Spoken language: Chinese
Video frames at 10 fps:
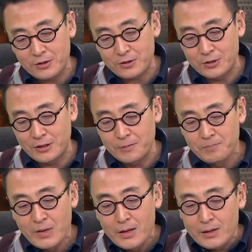有
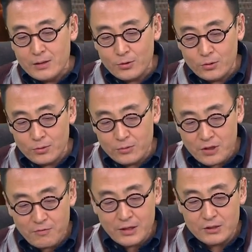一位青
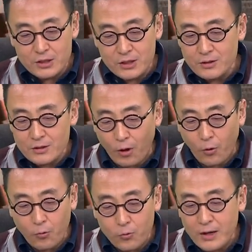岛公安局
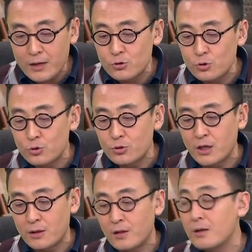局长，当然是
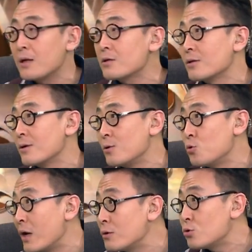原局长了，
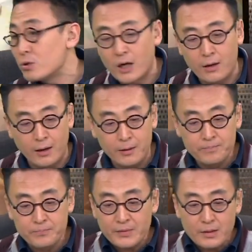对，他
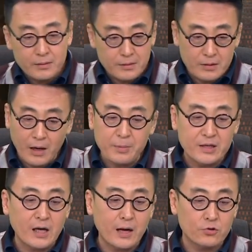被查出来了，
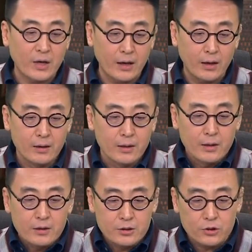收
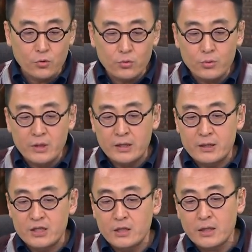礼的清单里边，
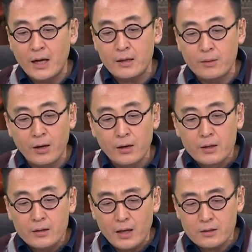他是为什么
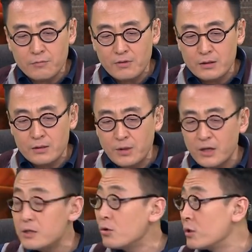黑社会组织啊，
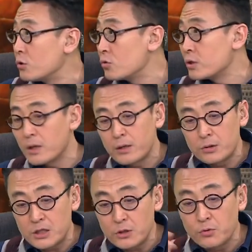就提供这个
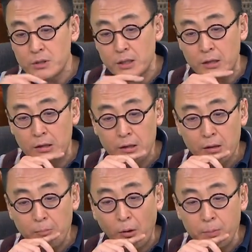包庇，
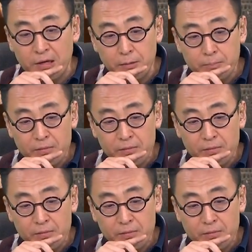然后。